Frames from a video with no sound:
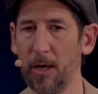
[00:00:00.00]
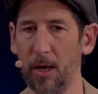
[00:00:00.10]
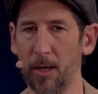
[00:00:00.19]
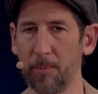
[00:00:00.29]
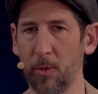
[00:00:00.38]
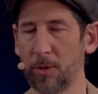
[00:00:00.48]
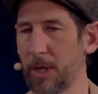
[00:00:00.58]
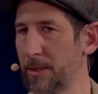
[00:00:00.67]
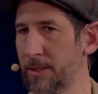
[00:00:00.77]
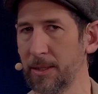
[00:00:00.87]
Ähm, und
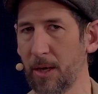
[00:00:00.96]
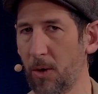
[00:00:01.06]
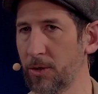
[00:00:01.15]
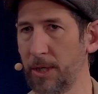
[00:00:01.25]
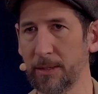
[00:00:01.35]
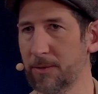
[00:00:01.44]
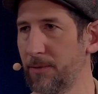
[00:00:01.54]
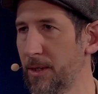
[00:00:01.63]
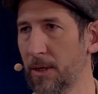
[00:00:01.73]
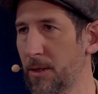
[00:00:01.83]
es sind auch jetzt
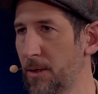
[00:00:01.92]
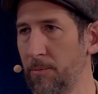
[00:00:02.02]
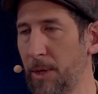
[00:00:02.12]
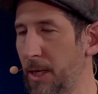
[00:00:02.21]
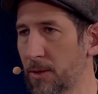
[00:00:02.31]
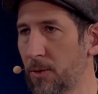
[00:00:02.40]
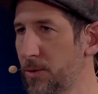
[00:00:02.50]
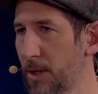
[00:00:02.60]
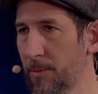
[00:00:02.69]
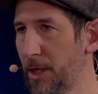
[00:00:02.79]
wieder mehrere
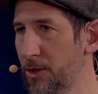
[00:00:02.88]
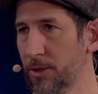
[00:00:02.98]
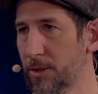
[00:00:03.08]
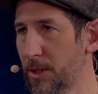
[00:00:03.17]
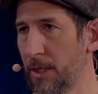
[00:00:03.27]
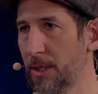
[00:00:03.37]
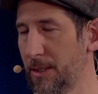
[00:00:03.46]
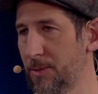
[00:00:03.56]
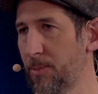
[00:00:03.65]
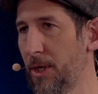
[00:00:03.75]
hundert Menschen in
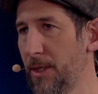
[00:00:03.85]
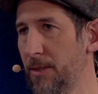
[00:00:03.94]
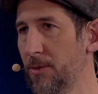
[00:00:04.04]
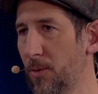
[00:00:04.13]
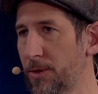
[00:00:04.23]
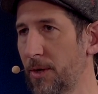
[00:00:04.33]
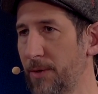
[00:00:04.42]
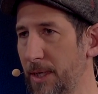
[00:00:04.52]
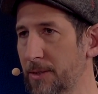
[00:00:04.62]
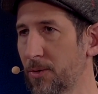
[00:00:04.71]
ganz Berlin
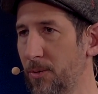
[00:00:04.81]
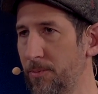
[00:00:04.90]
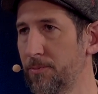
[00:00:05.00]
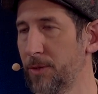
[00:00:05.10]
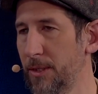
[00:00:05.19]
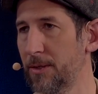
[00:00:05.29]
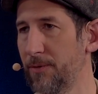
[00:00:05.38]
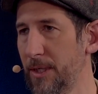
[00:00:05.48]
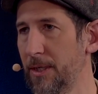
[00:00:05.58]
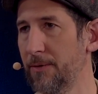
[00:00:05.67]
unterwegs, um diese
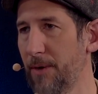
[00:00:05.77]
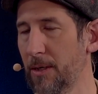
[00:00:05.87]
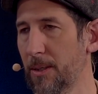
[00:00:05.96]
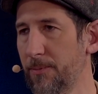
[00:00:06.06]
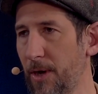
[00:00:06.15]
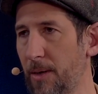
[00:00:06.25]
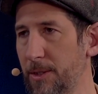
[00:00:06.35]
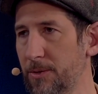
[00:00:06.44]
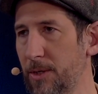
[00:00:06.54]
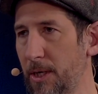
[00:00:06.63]
wichtige
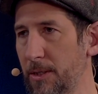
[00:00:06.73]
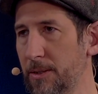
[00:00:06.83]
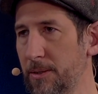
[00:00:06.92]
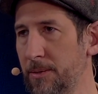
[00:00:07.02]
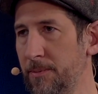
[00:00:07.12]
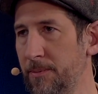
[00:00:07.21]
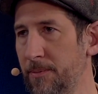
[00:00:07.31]
Wahlkampfarbeit zu leisten.